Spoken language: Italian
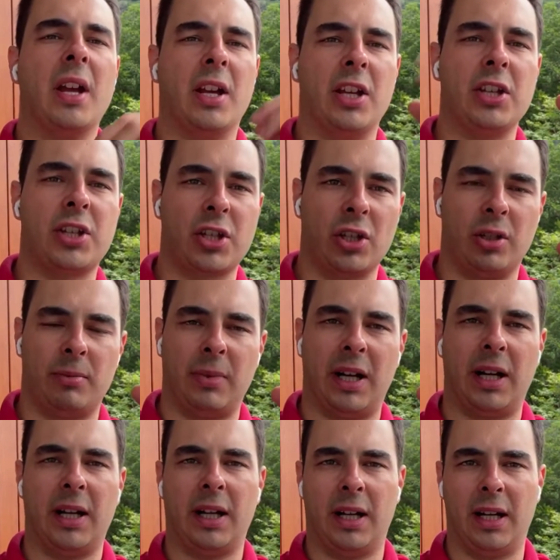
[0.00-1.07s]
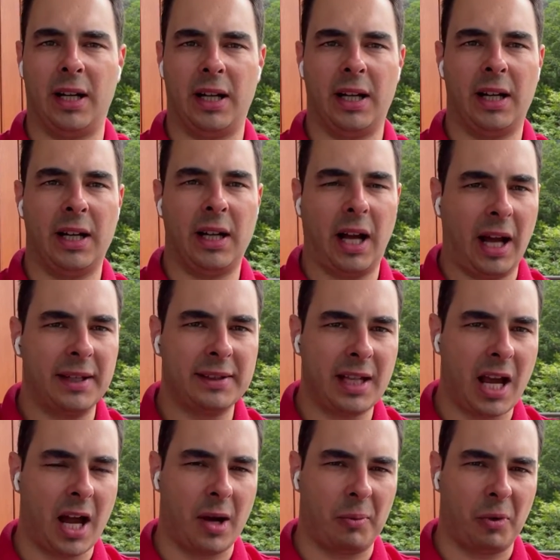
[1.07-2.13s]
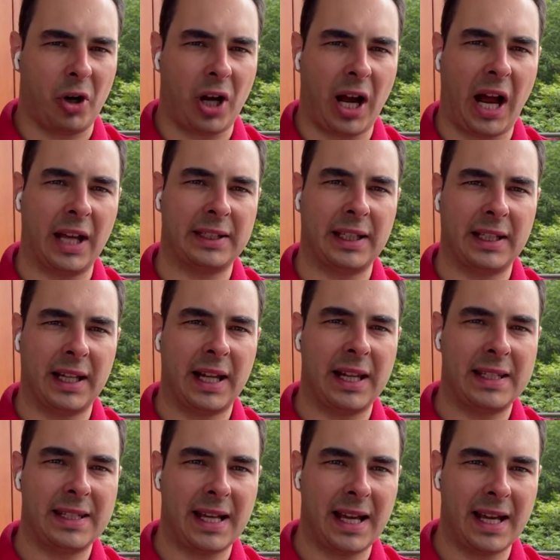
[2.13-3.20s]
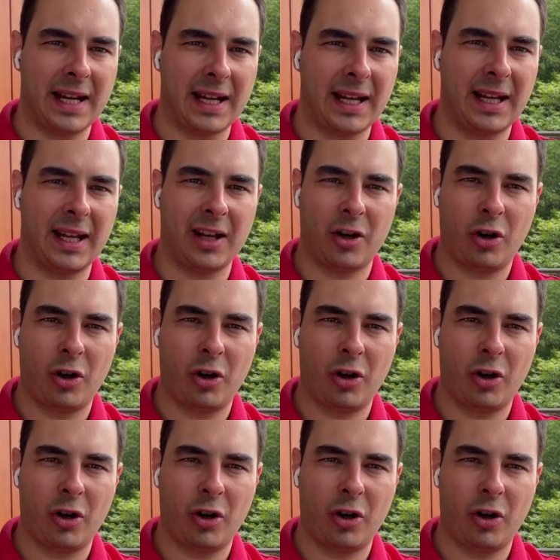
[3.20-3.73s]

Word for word: Insomma, eh, andiamo ad analizzare